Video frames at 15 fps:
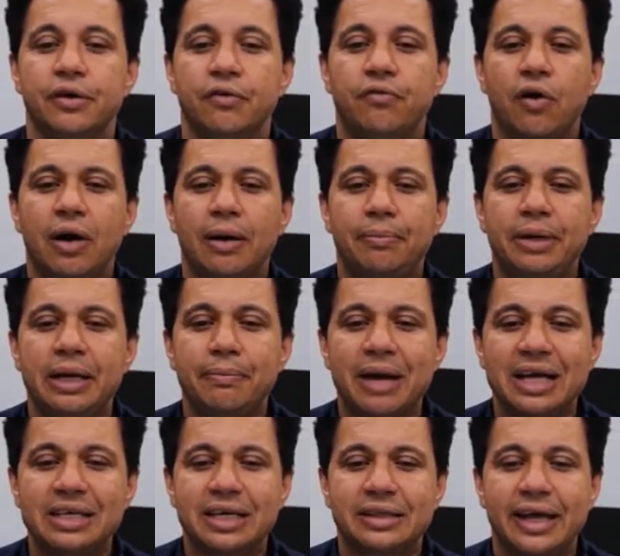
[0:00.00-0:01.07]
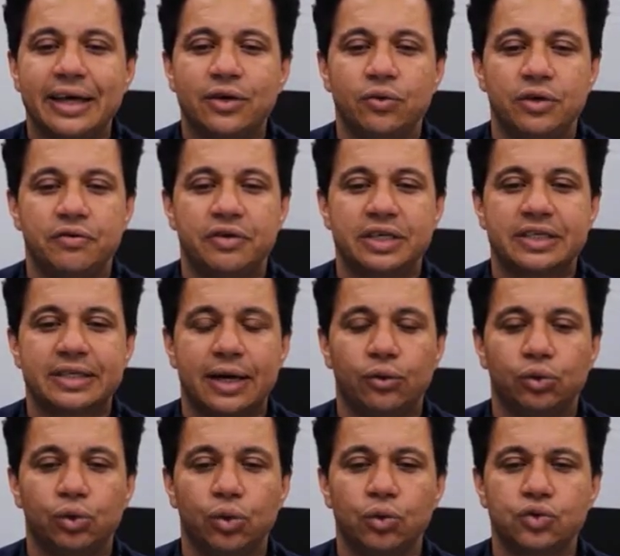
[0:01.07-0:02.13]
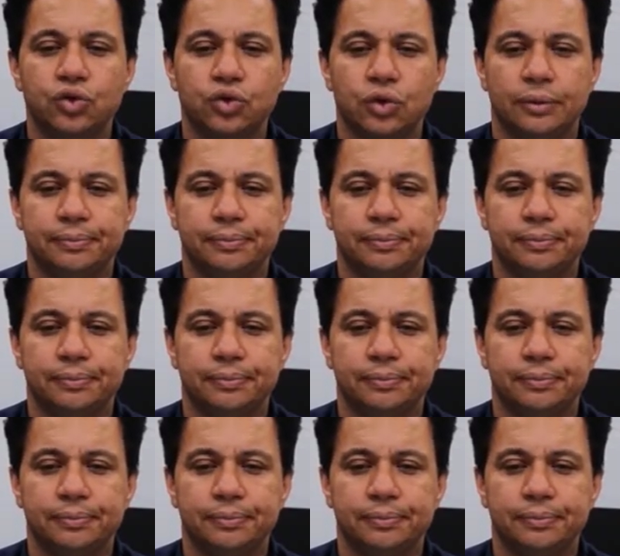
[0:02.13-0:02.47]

Vou abrir MediaTek Universal Tools.